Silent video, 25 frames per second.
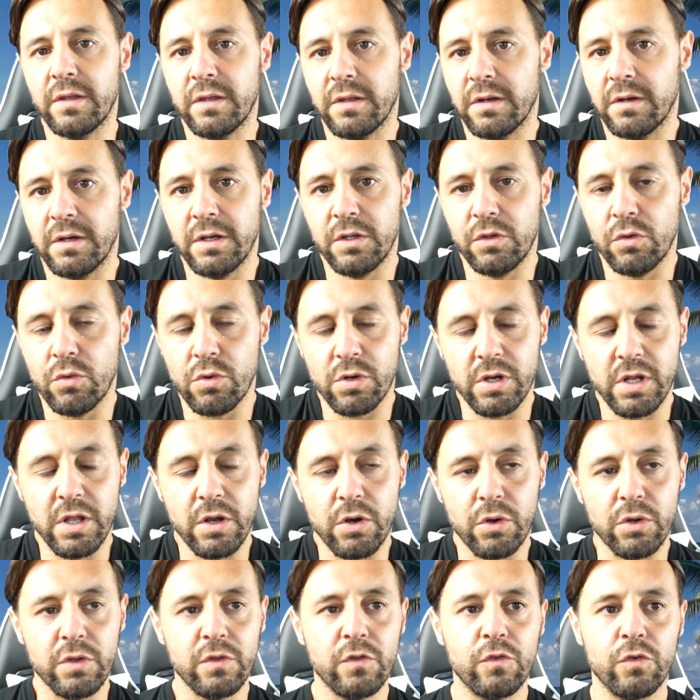eh,
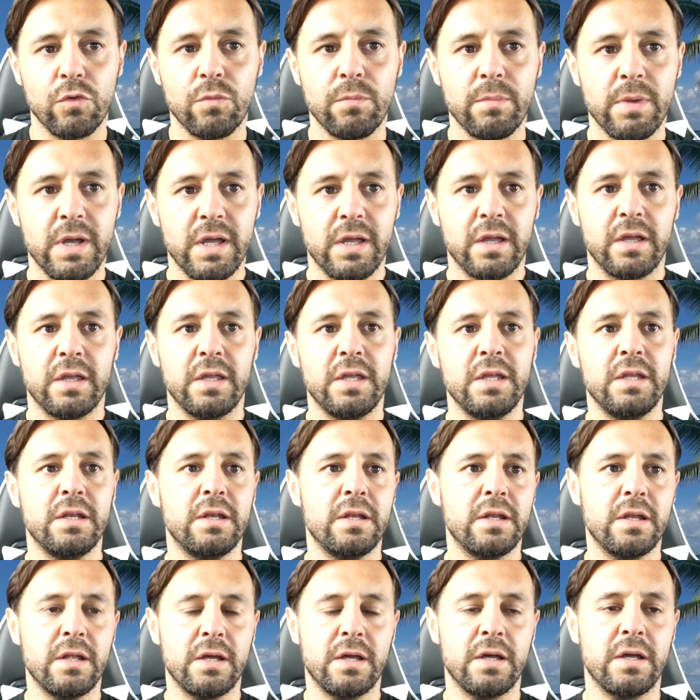ritornerò insomma
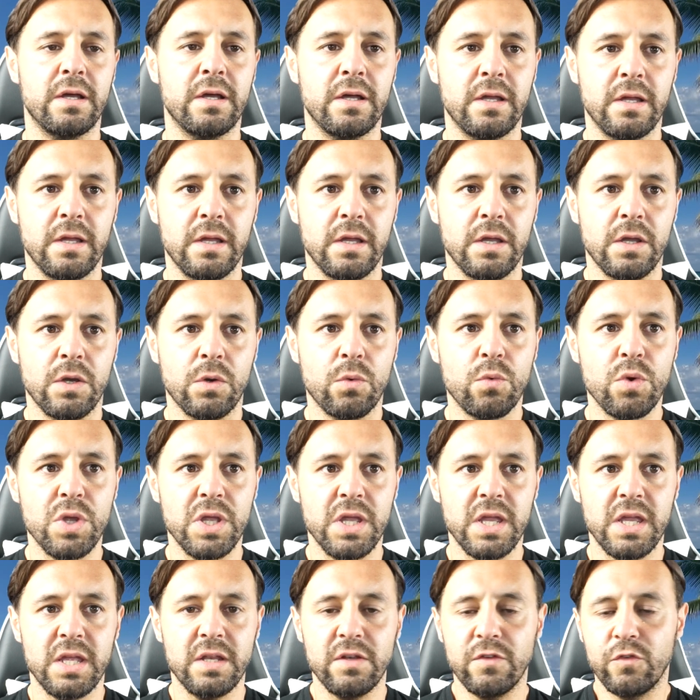in eh,
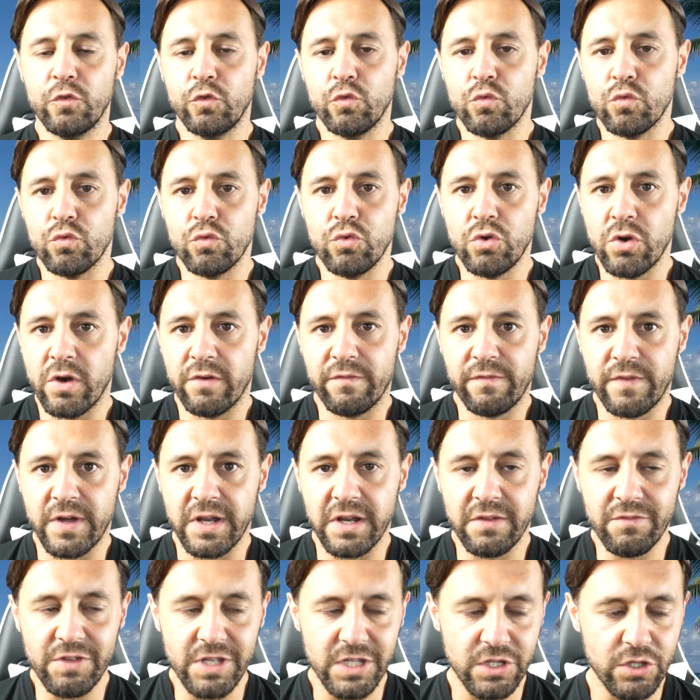qui in studio a
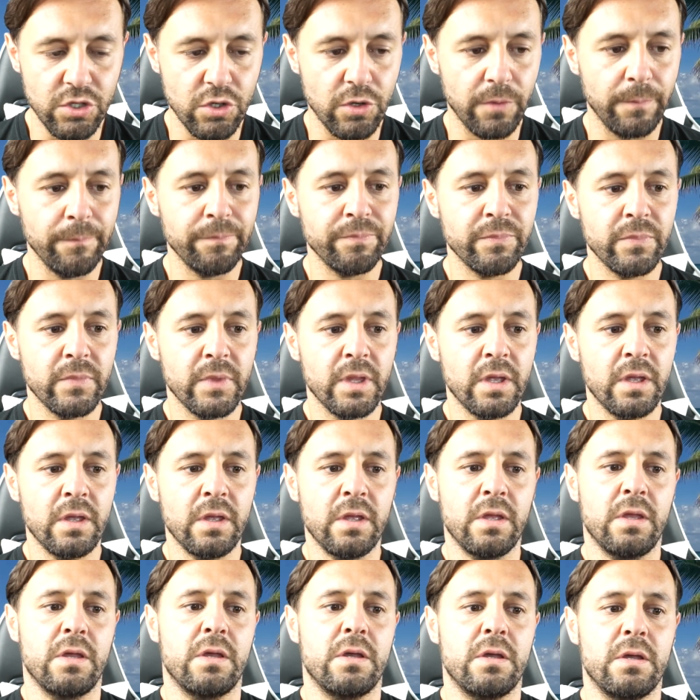fare video.
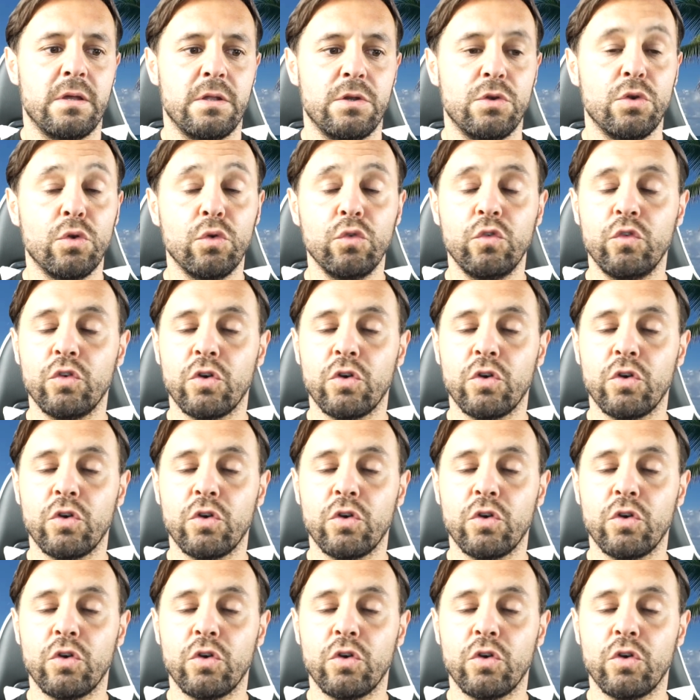Eh, non